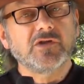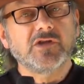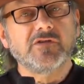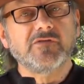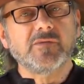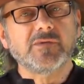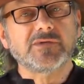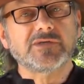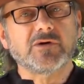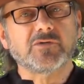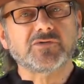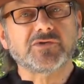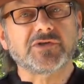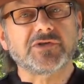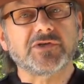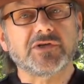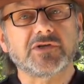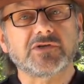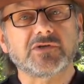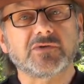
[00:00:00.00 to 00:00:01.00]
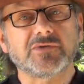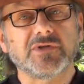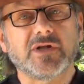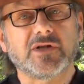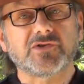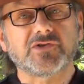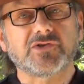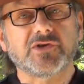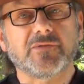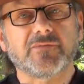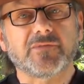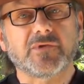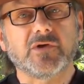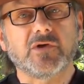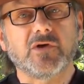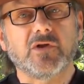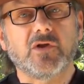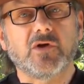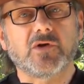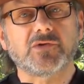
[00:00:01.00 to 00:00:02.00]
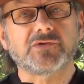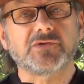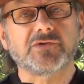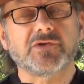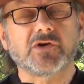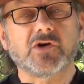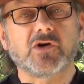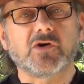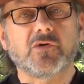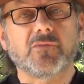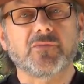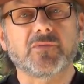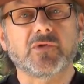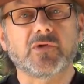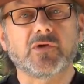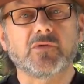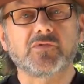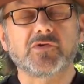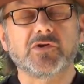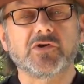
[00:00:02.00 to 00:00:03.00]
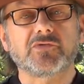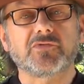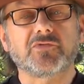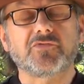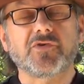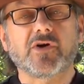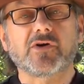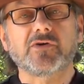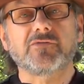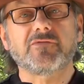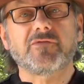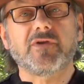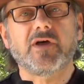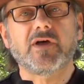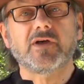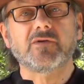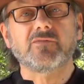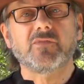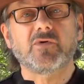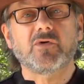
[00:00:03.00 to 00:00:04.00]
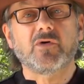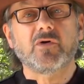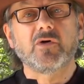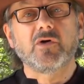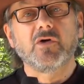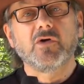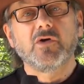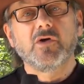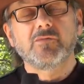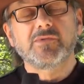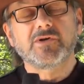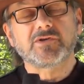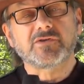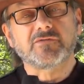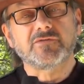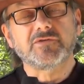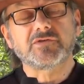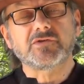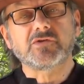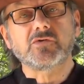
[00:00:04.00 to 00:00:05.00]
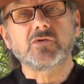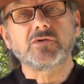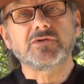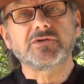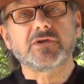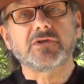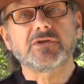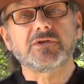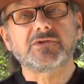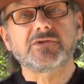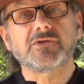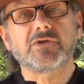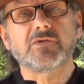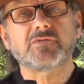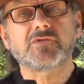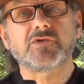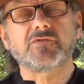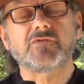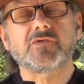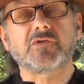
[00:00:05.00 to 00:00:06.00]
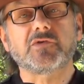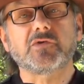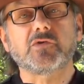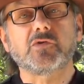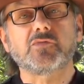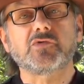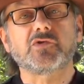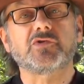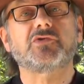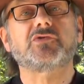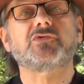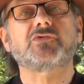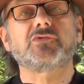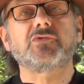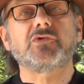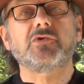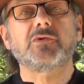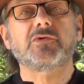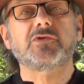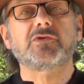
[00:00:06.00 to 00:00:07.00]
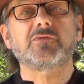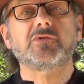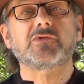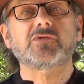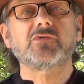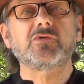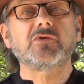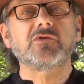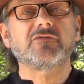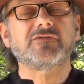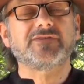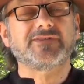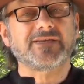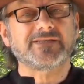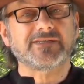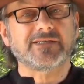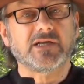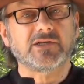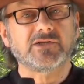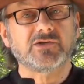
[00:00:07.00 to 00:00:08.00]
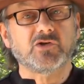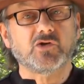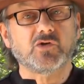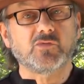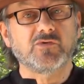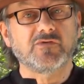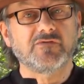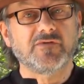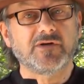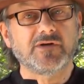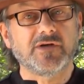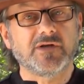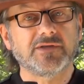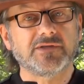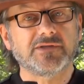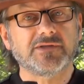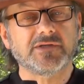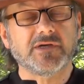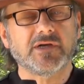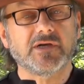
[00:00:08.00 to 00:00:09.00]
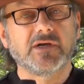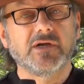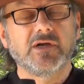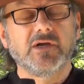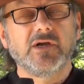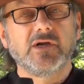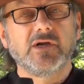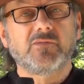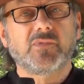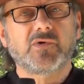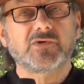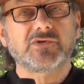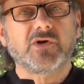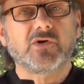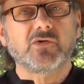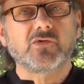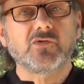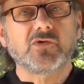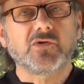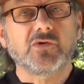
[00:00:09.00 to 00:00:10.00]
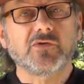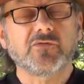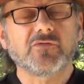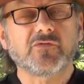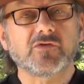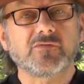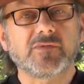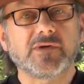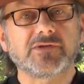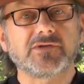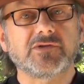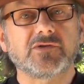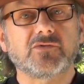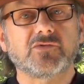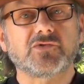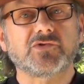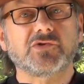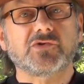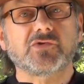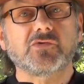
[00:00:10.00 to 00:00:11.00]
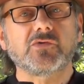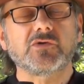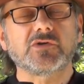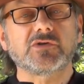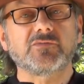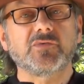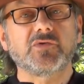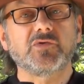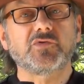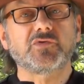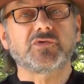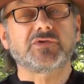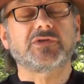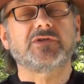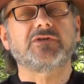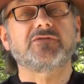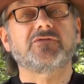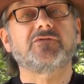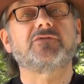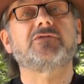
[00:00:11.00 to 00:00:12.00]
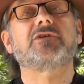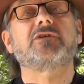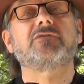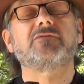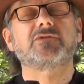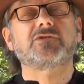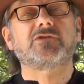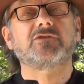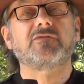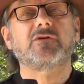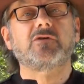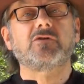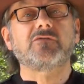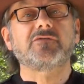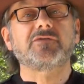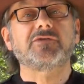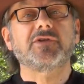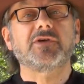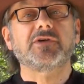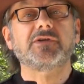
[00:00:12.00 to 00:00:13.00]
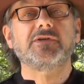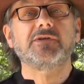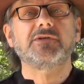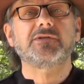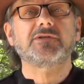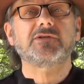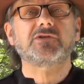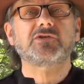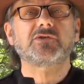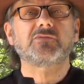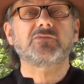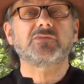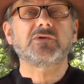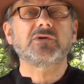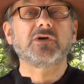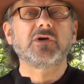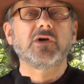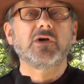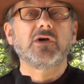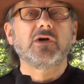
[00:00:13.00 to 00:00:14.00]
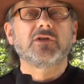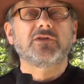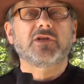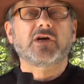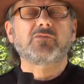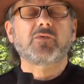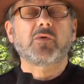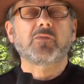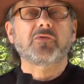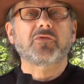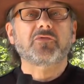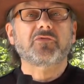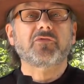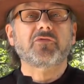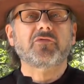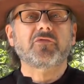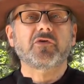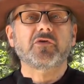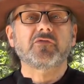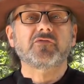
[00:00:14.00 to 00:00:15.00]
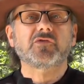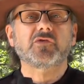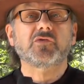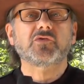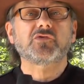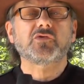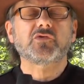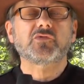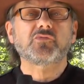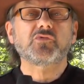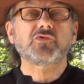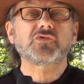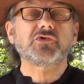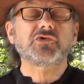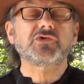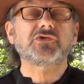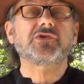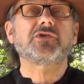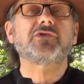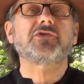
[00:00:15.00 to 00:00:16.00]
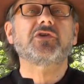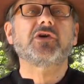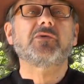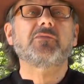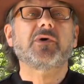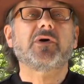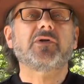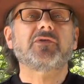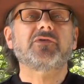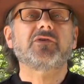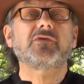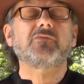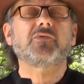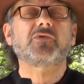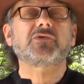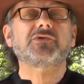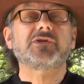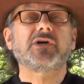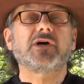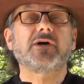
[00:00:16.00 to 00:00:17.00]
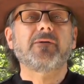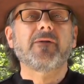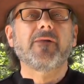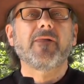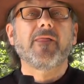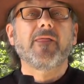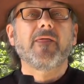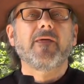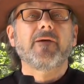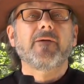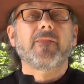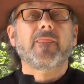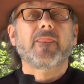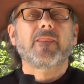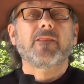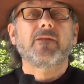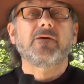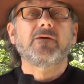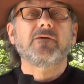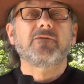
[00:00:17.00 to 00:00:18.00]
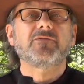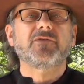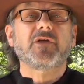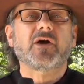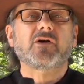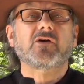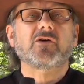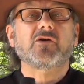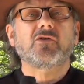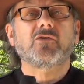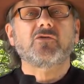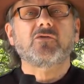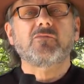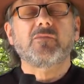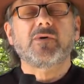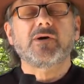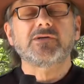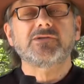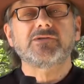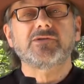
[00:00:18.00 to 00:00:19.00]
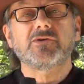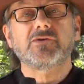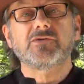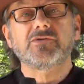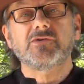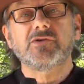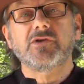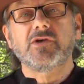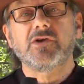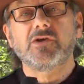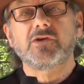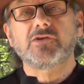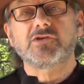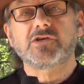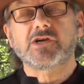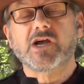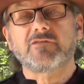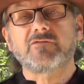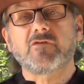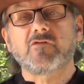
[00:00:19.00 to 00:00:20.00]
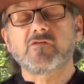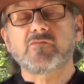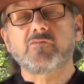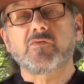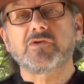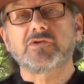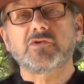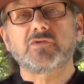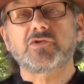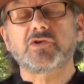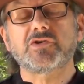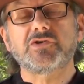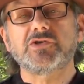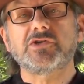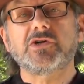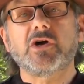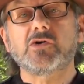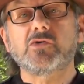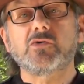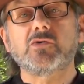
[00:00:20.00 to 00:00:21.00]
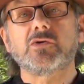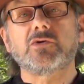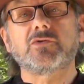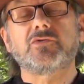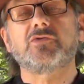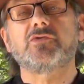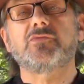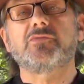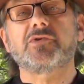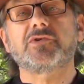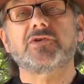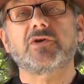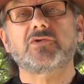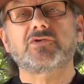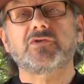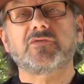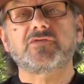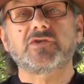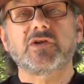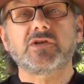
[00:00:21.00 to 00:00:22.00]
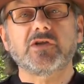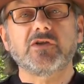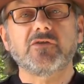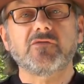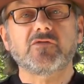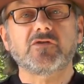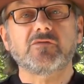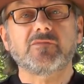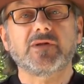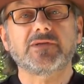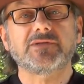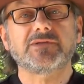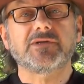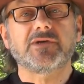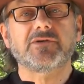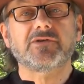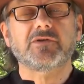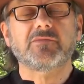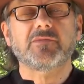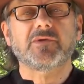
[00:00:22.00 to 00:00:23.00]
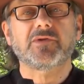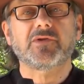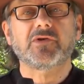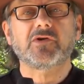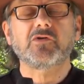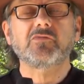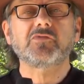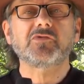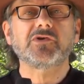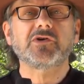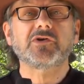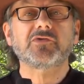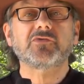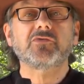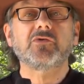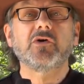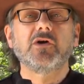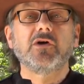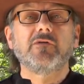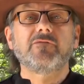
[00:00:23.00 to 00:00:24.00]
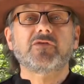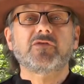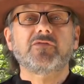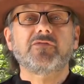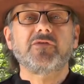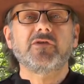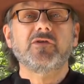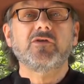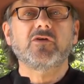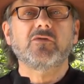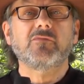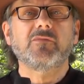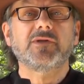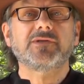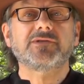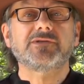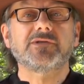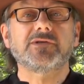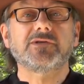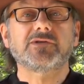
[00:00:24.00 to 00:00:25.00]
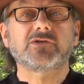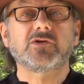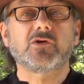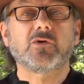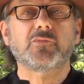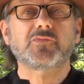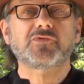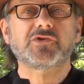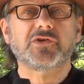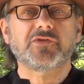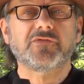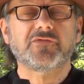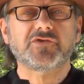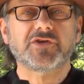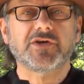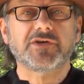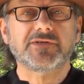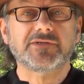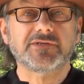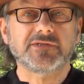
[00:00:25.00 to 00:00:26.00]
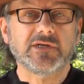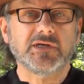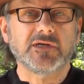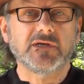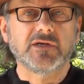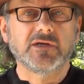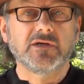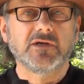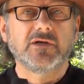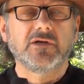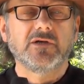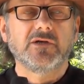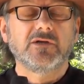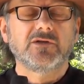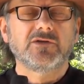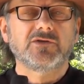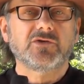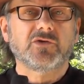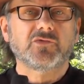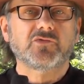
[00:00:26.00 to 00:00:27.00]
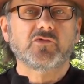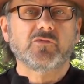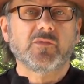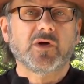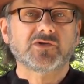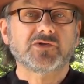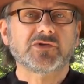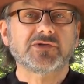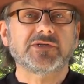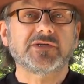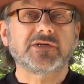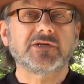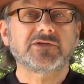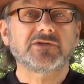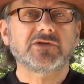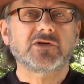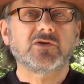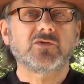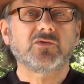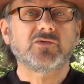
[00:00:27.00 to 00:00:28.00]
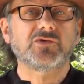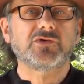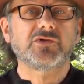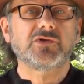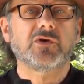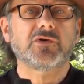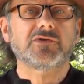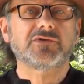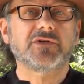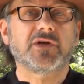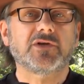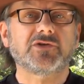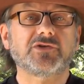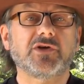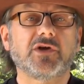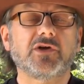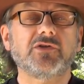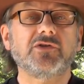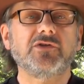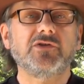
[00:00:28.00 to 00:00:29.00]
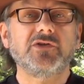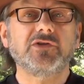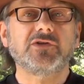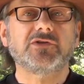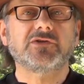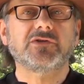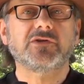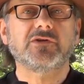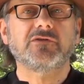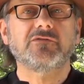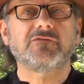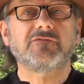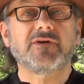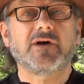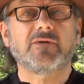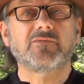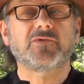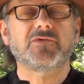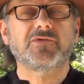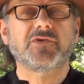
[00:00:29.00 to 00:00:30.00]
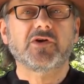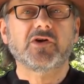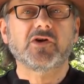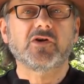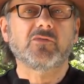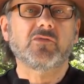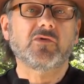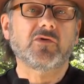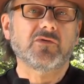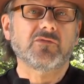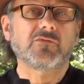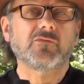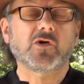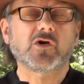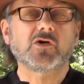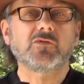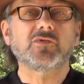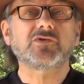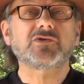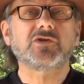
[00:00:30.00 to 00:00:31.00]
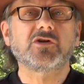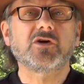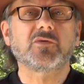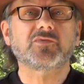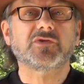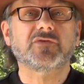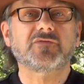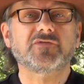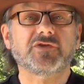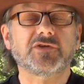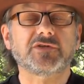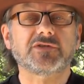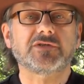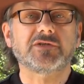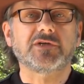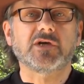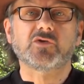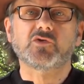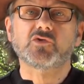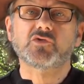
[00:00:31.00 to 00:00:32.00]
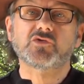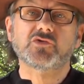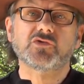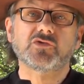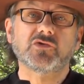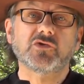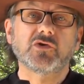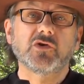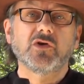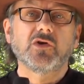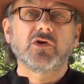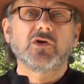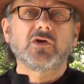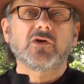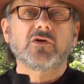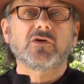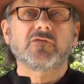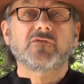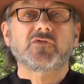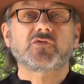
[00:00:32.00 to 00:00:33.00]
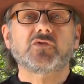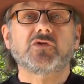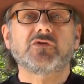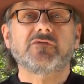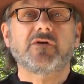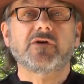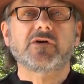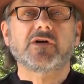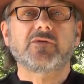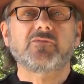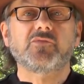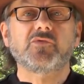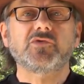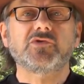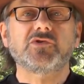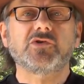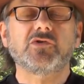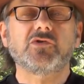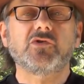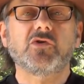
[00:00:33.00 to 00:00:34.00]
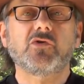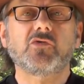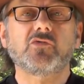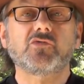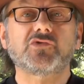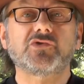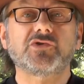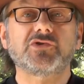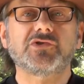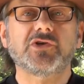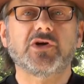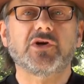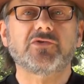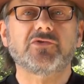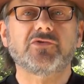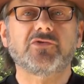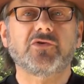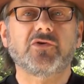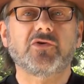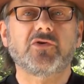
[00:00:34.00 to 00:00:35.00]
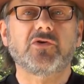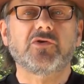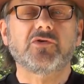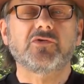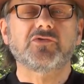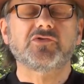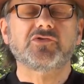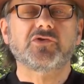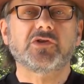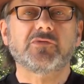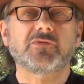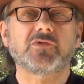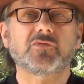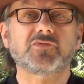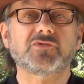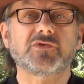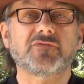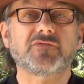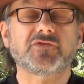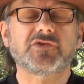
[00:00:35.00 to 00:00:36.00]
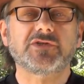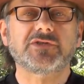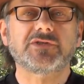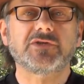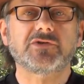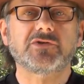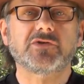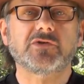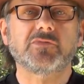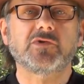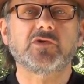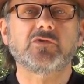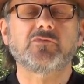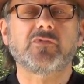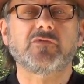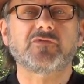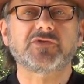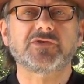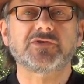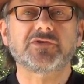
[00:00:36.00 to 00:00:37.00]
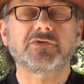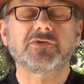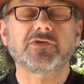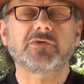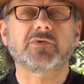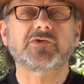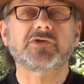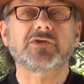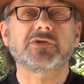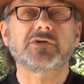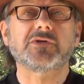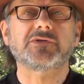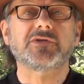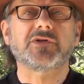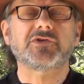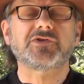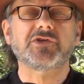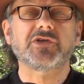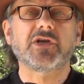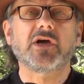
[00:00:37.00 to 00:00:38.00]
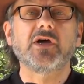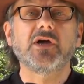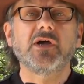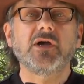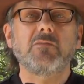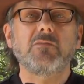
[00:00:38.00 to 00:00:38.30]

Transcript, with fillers: Nie wiemy cały czas, jakie są dalsze e, losy tego projektu Dragonfly, bo pracownicy Google z jednej strony przeciwko temu protestują, natomiast Google w zasadzie umywa ręce. Poza ogólną informacją, że Google zbyt dużo zainwestowało w rynek chiński, żeby tak po prostu sobie wziąć i odpuścić ten temat i poza taką bardzo nieciekawą wypowiedzią rzecznika Google, który powiedział, że wszelkie informacje na temat tego projektu w chwili obecnej są przedwczesne, co tłumacząc na język ludzi oznacza nic wam do tego, bo mogą być tylko przedwczesne. Jak już y, wyszukiwarka pójdzie do użycia, to czy one będą przedwczesne, czy one będą powczesne, to nie ma żadnego znaczenia.